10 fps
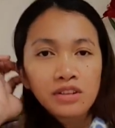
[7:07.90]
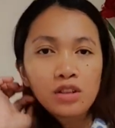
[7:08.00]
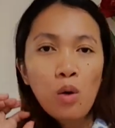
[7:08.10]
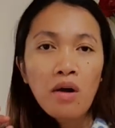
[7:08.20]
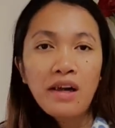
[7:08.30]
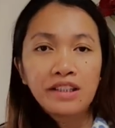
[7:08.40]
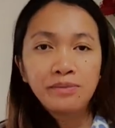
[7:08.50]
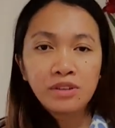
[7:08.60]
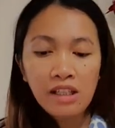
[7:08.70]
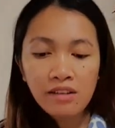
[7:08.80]
So,
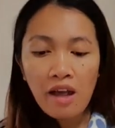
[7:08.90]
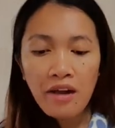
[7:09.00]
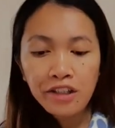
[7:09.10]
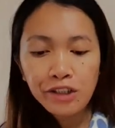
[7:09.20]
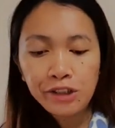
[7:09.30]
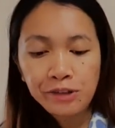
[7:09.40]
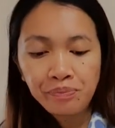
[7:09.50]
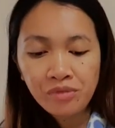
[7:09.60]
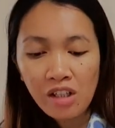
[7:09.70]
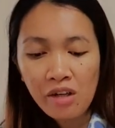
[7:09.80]
kain muna
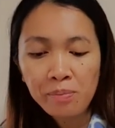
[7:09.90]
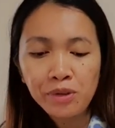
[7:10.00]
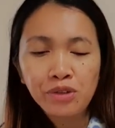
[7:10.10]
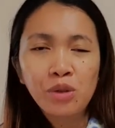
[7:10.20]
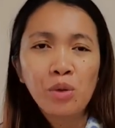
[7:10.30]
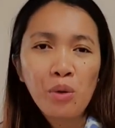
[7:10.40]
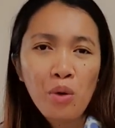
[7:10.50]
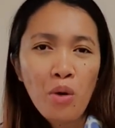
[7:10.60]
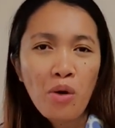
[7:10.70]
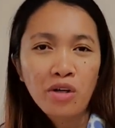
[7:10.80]
tayo. Sarap nito,
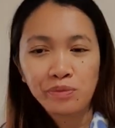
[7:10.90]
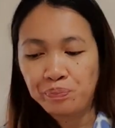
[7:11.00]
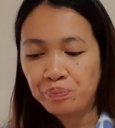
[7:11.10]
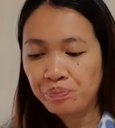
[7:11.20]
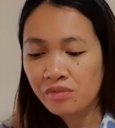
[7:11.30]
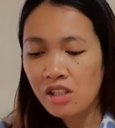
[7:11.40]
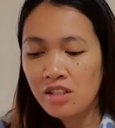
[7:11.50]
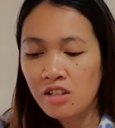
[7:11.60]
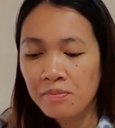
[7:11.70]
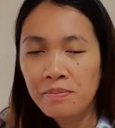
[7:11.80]
oh.
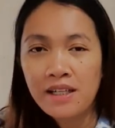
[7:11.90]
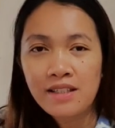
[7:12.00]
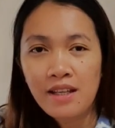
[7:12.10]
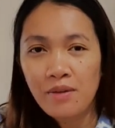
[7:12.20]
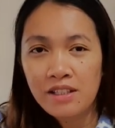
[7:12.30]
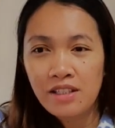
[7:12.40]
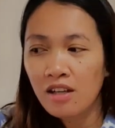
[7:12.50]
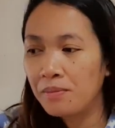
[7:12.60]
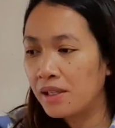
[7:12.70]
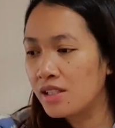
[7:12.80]
Nixon paksiw at
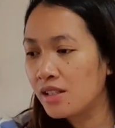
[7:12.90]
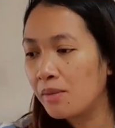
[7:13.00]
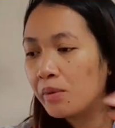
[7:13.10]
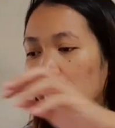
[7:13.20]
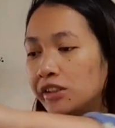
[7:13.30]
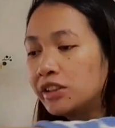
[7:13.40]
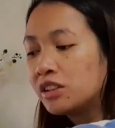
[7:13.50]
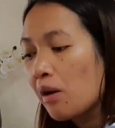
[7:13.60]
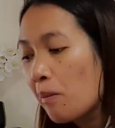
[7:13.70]
saka vegetables.